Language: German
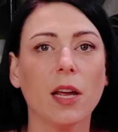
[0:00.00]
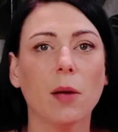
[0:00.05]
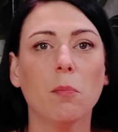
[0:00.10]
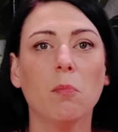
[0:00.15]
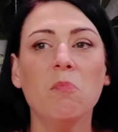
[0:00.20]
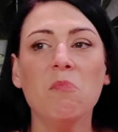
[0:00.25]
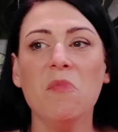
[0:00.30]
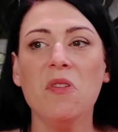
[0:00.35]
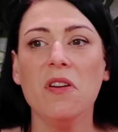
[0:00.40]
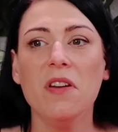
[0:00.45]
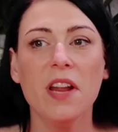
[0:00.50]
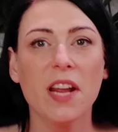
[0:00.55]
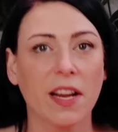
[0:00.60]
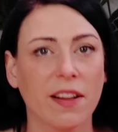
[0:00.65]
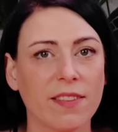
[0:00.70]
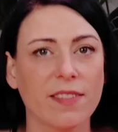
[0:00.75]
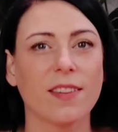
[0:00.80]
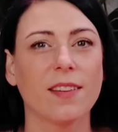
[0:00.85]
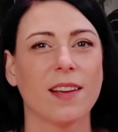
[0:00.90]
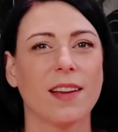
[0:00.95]
eben
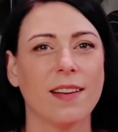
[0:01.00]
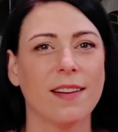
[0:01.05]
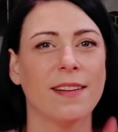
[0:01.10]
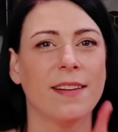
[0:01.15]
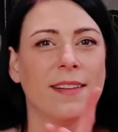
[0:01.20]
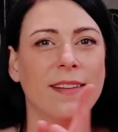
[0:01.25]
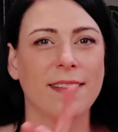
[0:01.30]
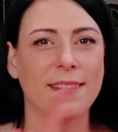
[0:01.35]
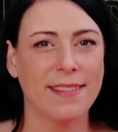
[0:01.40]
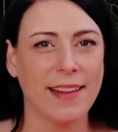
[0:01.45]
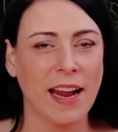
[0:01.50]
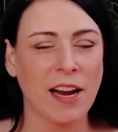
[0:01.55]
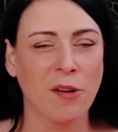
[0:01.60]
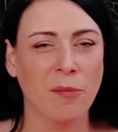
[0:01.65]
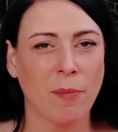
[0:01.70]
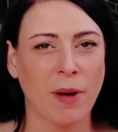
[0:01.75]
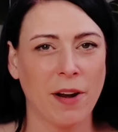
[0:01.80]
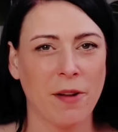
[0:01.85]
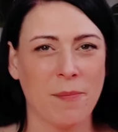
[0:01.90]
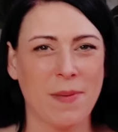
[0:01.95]
nix,
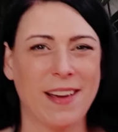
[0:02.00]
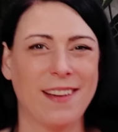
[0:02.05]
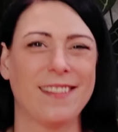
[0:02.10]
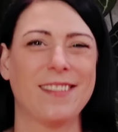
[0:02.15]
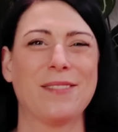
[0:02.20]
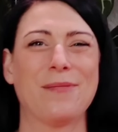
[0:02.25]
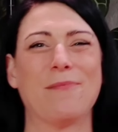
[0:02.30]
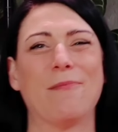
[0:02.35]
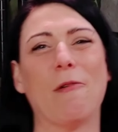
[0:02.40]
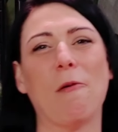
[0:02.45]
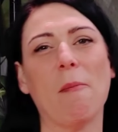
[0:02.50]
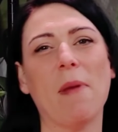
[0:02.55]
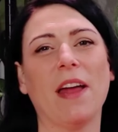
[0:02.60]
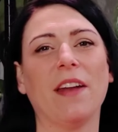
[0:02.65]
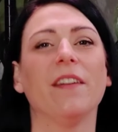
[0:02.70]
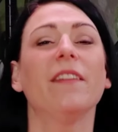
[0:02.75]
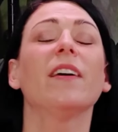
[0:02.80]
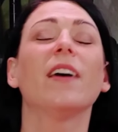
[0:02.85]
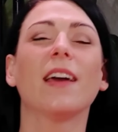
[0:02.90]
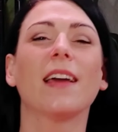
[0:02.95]
denkt man im ersten
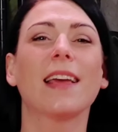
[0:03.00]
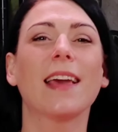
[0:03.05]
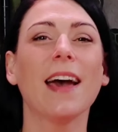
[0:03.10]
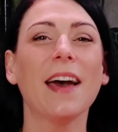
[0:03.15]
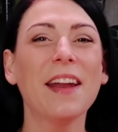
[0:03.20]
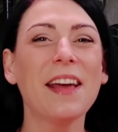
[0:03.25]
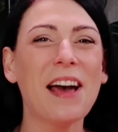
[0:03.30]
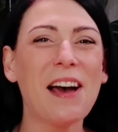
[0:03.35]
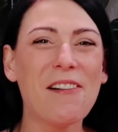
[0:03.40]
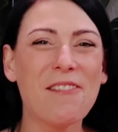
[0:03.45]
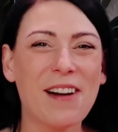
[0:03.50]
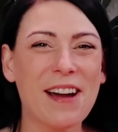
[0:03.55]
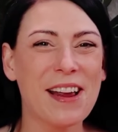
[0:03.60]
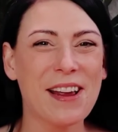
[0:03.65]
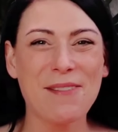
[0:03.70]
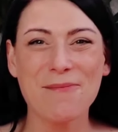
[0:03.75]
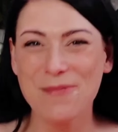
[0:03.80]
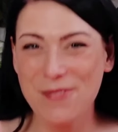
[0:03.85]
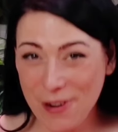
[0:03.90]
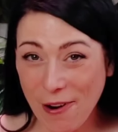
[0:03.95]
Moment. Kann er aber
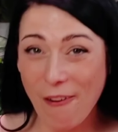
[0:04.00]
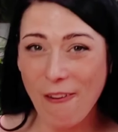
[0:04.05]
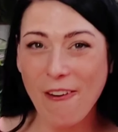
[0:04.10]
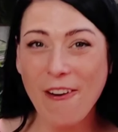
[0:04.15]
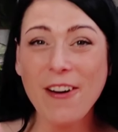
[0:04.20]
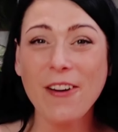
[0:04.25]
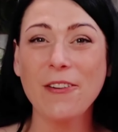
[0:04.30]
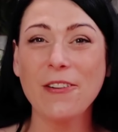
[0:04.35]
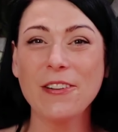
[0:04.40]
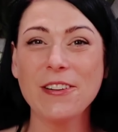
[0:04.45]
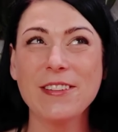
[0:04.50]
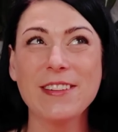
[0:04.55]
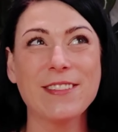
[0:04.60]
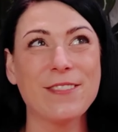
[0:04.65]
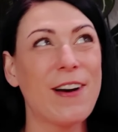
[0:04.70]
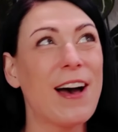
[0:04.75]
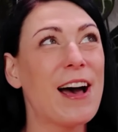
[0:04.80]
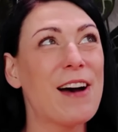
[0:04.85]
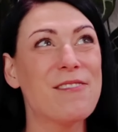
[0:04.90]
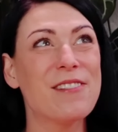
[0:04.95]
eben doch. Und
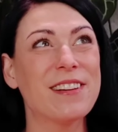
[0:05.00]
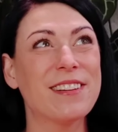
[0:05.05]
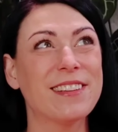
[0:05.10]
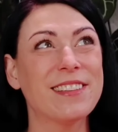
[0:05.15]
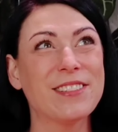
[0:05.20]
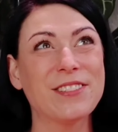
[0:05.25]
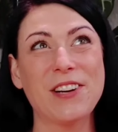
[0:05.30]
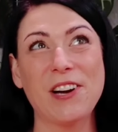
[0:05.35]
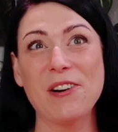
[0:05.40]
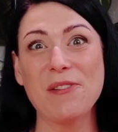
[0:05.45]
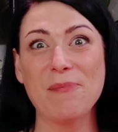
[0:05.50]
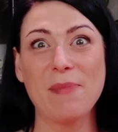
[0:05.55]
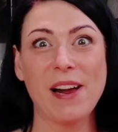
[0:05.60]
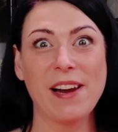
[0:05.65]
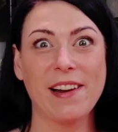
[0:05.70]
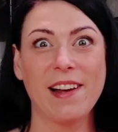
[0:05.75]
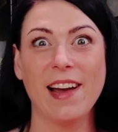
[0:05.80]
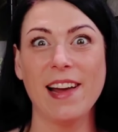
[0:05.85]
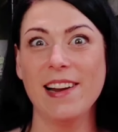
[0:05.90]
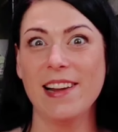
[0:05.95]
zwar habe ich dazu auch mal
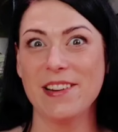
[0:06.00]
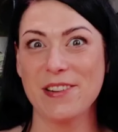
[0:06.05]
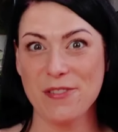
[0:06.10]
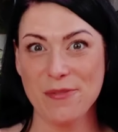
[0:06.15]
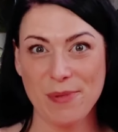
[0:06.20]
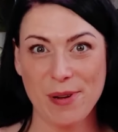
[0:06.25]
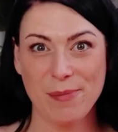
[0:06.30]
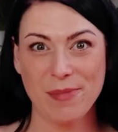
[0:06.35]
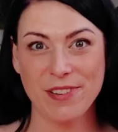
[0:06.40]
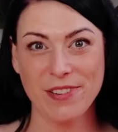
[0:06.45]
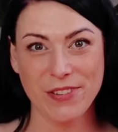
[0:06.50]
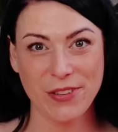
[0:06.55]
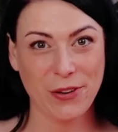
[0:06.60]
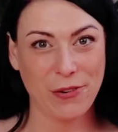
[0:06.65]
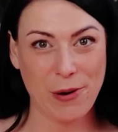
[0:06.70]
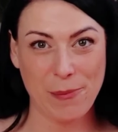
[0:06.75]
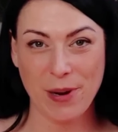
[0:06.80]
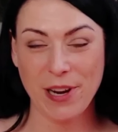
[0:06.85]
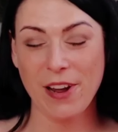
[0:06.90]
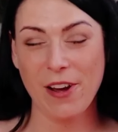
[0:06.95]
ein Highlight auf meinem
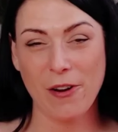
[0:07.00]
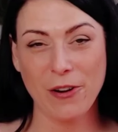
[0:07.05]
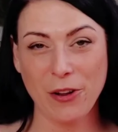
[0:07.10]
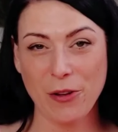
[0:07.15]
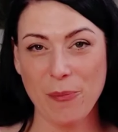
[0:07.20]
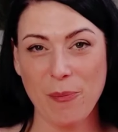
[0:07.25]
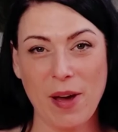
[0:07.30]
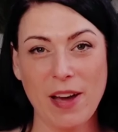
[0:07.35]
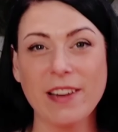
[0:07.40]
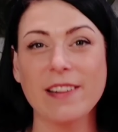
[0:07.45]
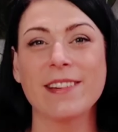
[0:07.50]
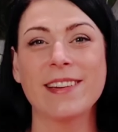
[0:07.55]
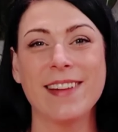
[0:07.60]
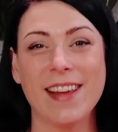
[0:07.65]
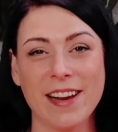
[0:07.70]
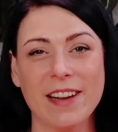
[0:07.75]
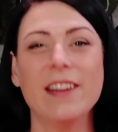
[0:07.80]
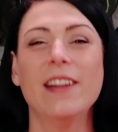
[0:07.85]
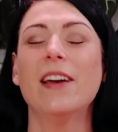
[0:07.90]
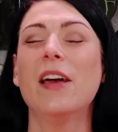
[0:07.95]
Instagram-Account gemacht,
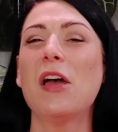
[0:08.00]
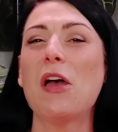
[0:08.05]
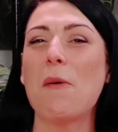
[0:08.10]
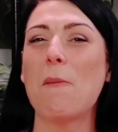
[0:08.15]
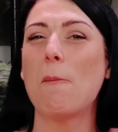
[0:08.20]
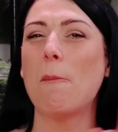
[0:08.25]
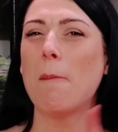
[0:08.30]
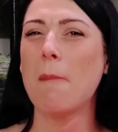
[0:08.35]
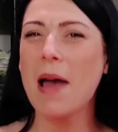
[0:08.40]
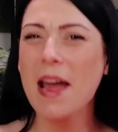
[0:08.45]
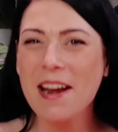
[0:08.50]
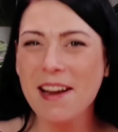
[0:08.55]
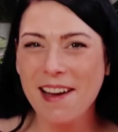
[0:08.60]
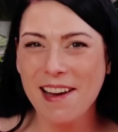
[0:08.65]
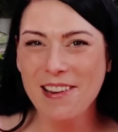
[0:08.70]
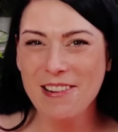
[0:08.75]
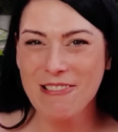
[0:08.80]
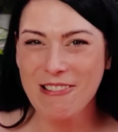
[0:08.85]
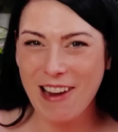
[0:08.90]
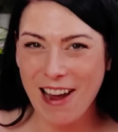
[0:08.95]
denn meine
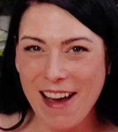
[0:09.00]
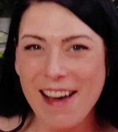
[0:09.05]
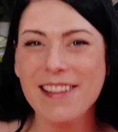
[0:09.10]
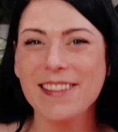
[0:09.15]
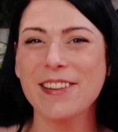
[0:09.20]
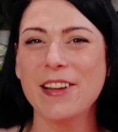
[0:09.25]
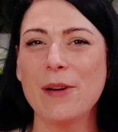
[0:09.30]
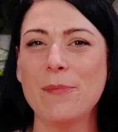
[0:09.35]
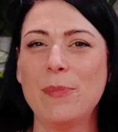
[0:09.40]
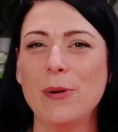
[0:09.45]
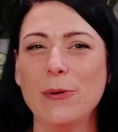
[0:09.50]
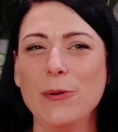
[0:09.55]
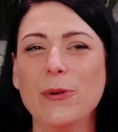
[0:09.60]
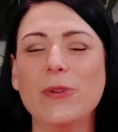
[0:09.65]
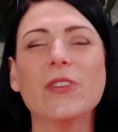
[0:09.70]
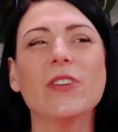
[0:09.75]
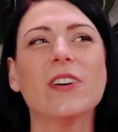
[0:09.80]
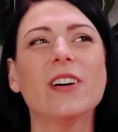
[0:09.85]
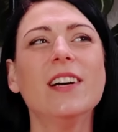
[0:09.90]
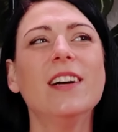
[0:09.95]

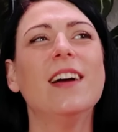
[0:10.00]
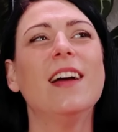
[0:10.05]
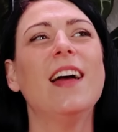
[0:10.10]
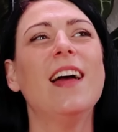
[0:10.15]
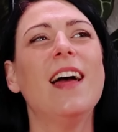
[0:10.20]
Alocasia-Blüte